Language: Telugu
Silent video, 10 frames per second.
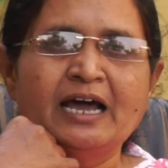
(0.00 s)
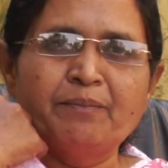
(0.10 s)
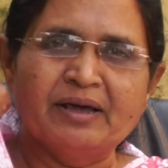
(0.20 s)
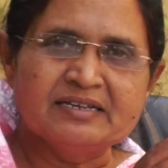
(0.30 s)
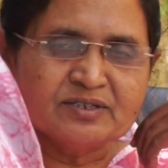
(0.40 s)
నా
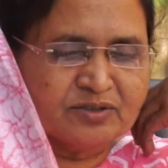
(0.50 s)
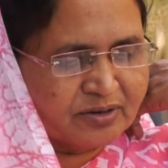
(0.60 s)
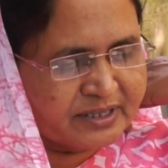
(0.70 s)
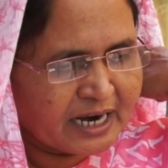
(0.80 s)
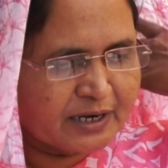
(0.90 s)

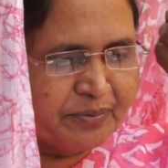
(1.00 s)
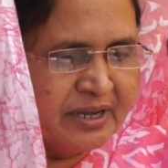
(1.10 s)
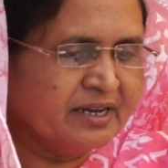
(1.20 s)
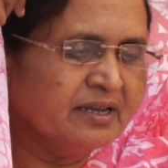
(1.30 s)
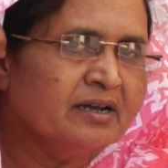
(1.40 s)
పరిస్థితులు
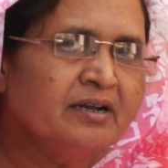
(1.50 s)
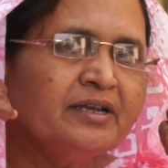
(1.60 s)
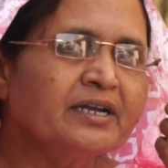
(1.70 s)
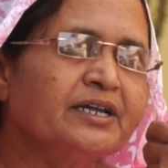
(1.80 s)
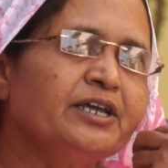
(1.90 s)
దాటిపోయినాయి
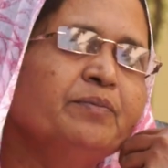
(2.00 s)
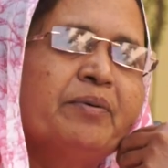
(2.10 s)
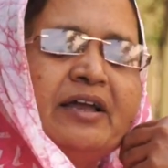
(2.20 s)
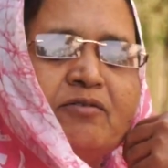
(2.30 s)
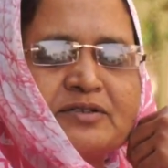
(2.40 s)
ఇక నేను
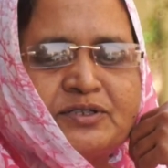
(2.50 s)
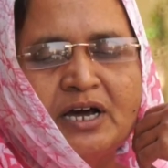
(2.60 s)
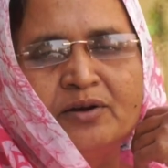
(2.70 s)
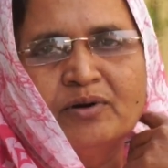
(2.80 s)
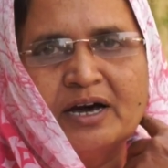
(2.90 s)
పైకి
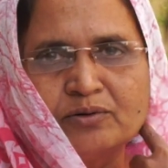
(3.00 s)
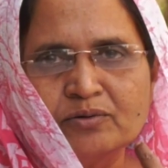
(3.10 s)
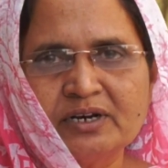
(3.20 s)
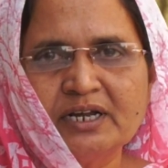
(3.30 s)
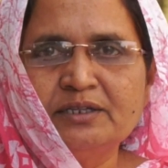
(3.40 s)
వస్తాను
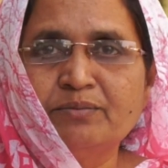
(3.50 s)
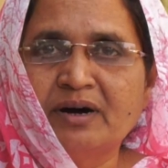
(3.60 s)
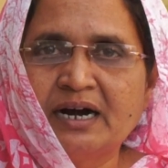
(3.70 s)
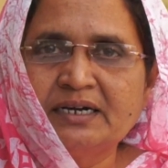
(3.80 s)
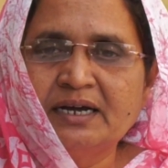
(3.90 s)
అనుకున్నది
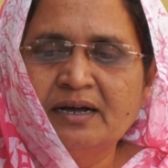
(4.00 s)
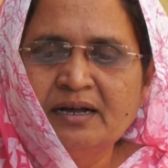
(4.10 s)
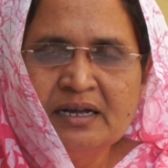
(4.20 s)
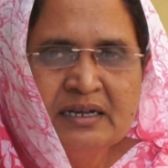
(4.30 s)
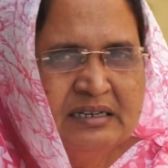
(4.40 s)
మాట
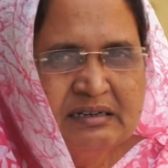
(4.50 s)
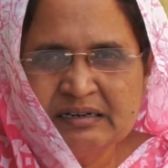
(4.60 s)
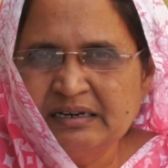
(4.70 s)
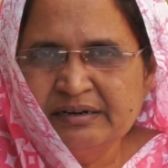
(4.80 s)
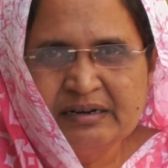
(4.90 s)

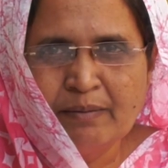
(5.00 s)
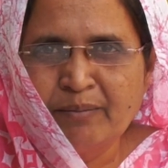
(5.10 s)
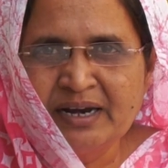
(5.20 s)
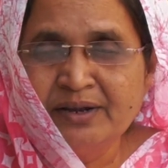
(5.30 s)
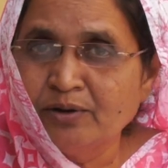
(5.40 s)
ఇక నేను
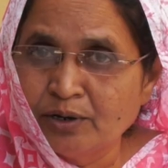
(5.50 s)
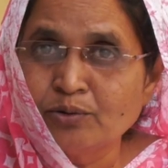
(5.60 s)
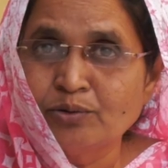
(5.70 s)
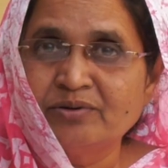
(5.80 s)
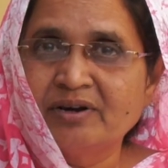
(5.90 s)
నమ్మలేను
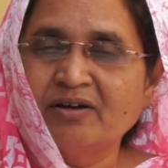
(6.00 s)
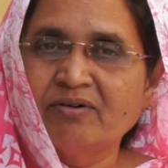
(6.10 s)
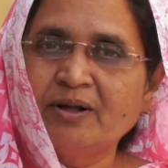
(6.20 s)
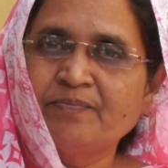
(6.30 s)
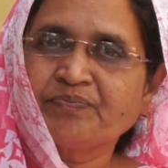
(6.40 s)

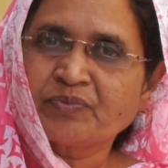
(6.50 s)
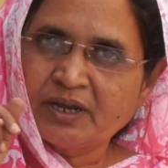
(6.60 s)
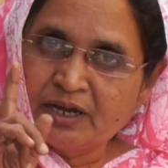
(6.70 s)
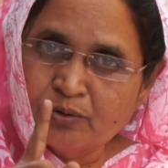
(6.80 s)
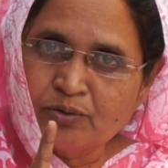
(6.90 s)
అనుకుంటున్నావా
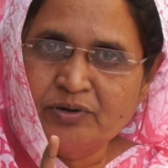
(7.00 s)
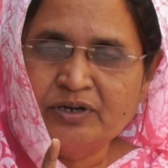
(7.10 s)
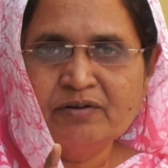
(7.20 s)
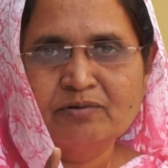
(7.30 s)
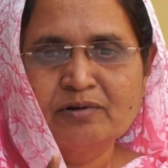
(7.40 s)

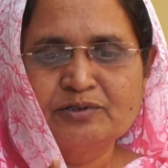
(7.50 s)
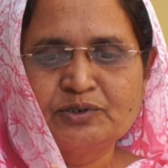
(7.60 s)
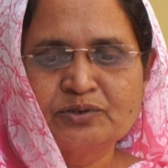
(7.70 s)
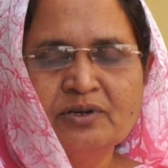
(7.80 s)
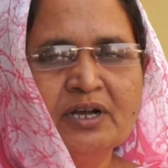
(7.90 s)
అనుకుంటూనే
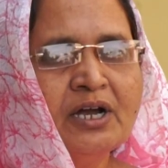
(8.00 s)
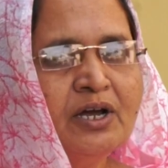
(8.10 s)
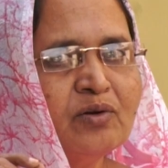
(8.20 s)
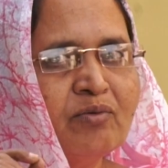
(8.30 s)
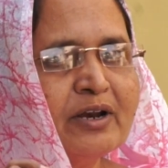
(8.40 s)
ఉండొచ్చు
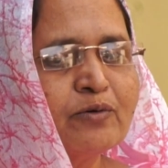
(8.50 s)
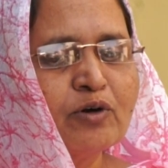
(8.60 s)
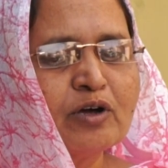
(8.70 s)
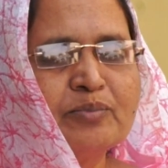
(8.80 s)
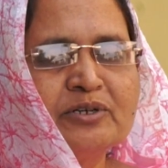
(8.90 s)
నువ్వు
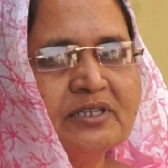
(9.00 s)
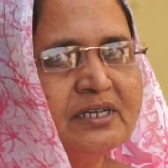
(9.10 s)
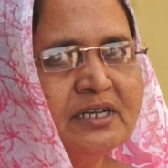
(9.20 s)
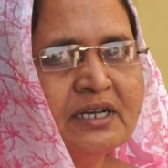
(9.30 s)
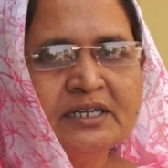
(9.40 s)

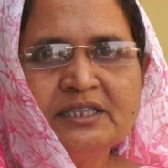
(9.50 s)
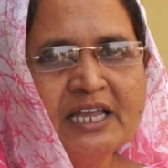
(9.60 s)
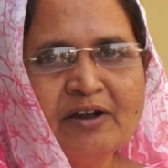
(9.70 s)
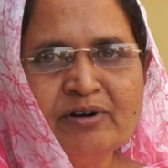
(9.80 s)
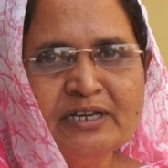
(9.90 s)
అనుకోకపోతే
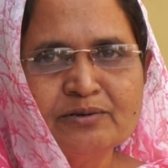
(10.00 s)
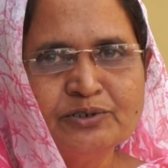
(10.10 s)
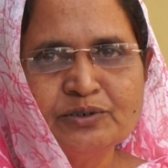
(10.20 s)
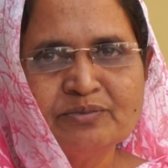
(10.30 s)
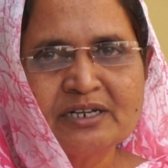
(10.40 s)
దేవుడు
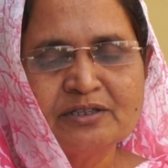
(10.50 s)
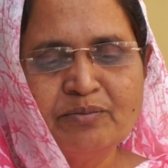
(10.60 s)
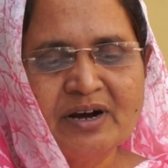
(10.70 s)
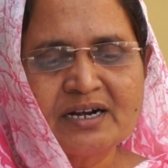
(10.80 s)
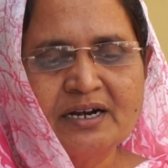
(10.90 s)
ఈరోజు
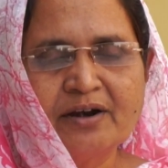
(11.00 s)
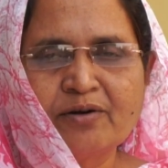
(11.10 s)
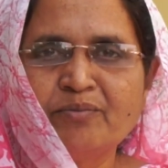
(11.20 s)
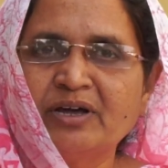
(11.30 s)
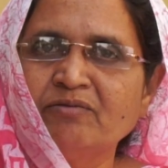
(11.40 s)
మనతో
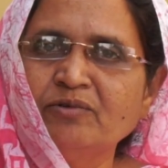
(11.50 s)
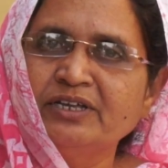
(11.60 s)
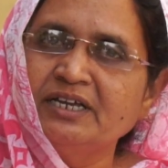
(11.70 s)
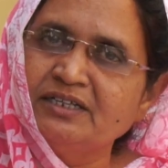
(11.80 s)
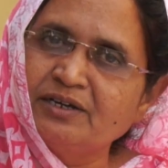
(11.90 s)
మాట్లాడడు మనము
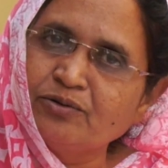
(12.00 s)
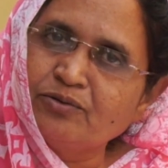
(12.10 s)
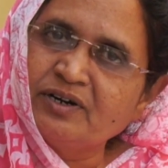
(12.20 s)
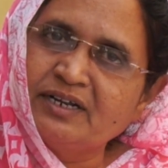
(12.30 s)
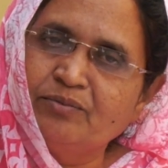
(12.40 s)
ఏది
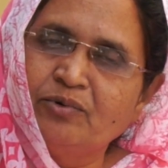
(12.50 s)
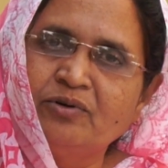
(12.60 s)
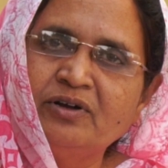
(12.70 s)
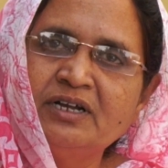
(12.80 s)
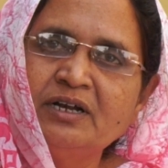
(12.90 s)
అనుకుంటామో
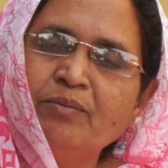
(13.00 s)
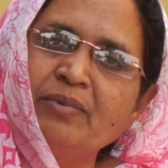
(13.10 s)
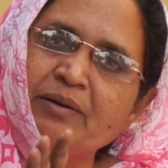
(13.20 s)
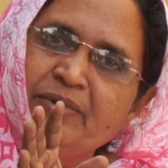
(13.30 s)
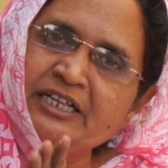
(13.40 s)

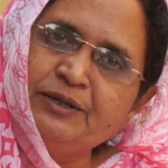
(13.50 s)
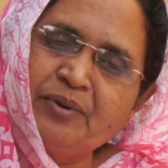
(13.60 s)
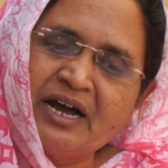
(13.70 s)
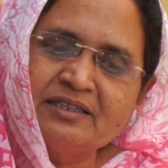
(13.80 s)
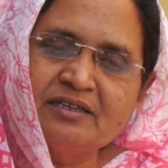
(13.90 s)
మనం ఏది
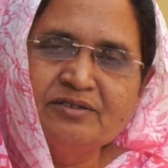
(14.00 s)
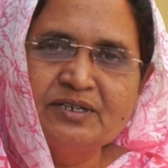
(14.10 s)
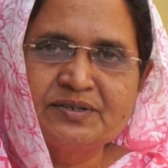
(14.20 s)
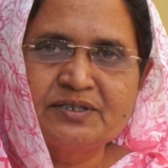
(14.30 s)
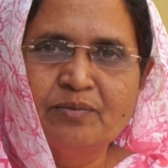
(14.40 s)
ప్రార్థన
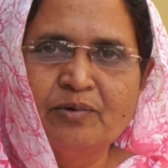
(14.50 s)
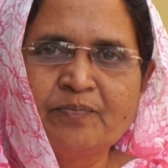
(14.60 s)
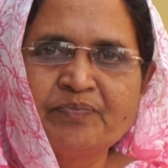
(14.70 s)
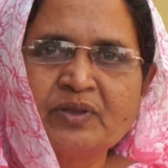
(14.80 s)
చేస్తామో